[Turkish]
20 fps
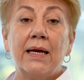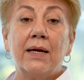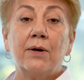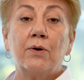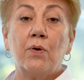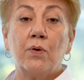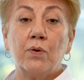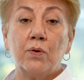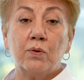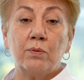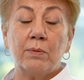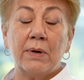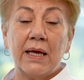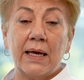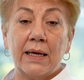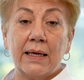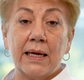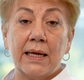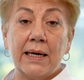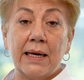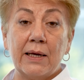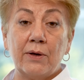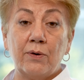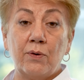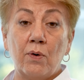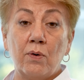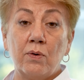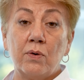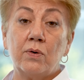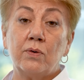korunmaya gerek
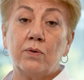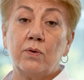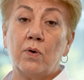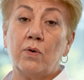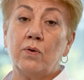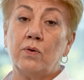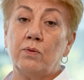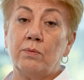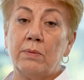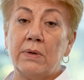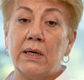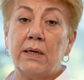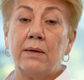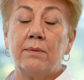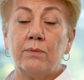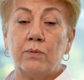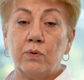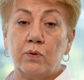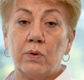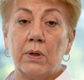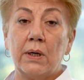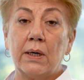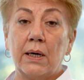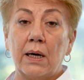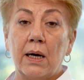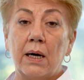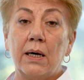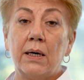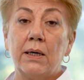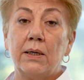yok. Korunma
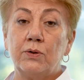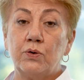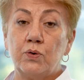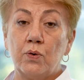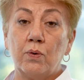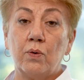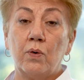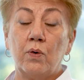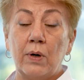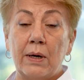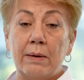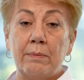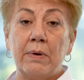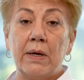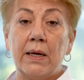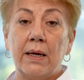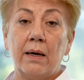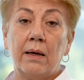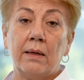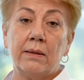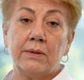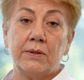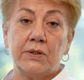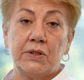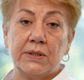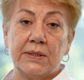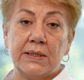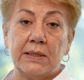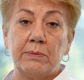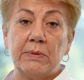mutlaka çok önemli, altı
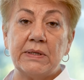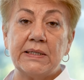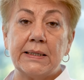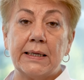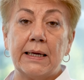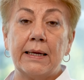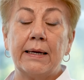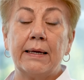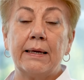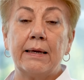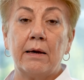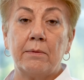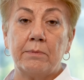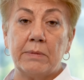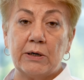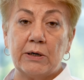çizilmesi gereken bir